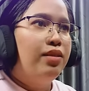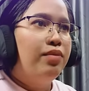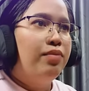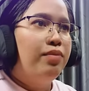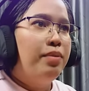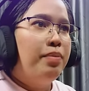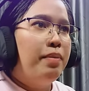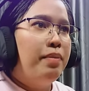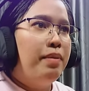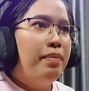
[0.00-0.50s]

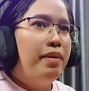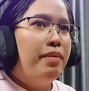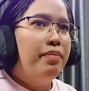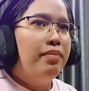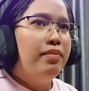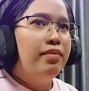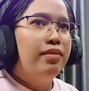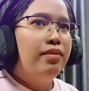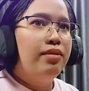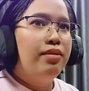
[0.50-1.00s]
ปุ๊บ
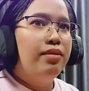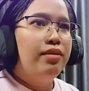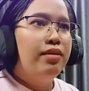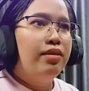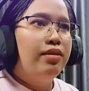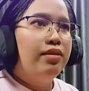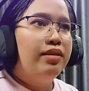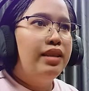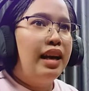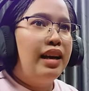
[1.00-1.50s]

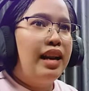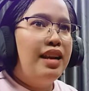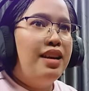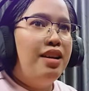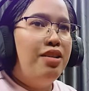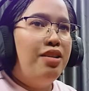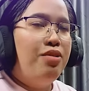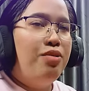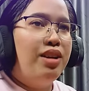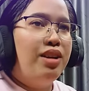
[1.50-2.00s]
ตากได้เย
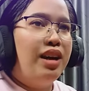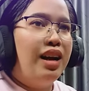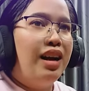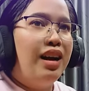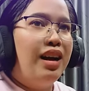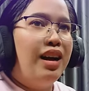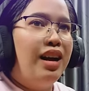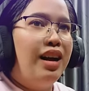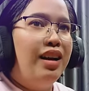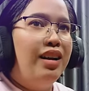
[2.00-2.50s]
อะอยู่นะ
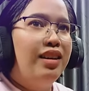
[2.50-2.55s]
คะ